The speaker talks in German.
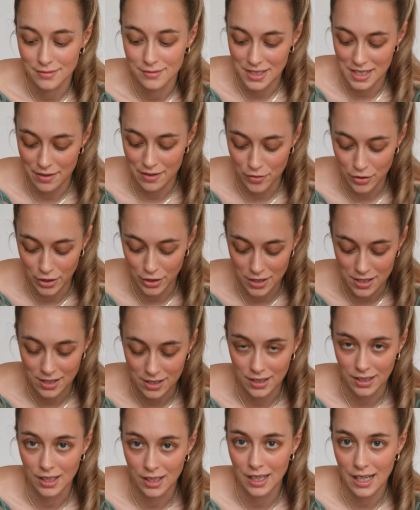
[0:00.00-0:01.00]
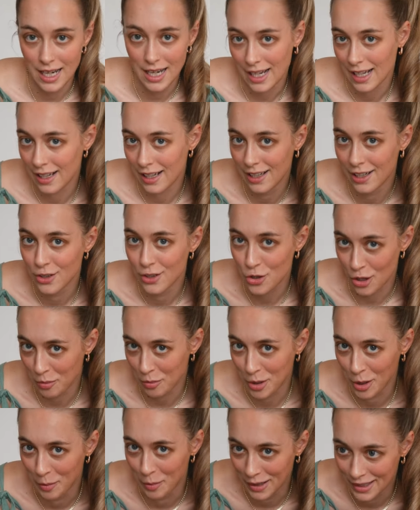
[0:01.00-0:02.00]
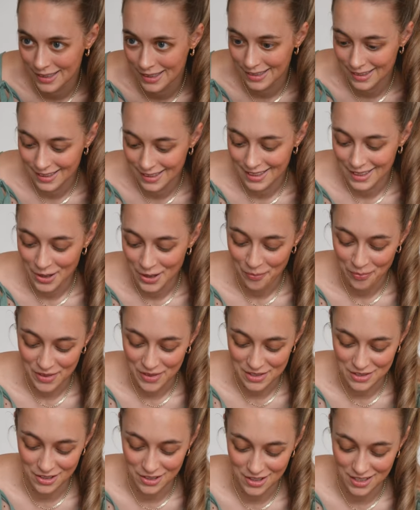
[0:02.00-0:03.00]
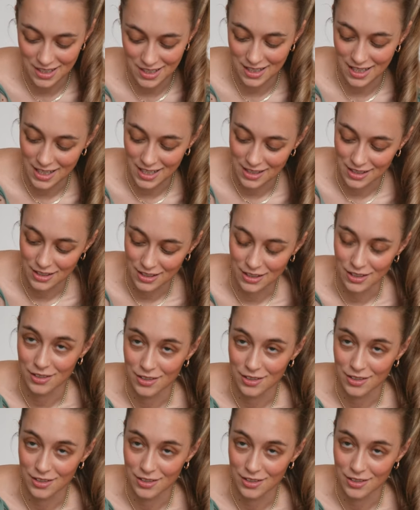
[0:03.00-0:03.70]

ziehen wir heute kein Crop Top an, sondern eine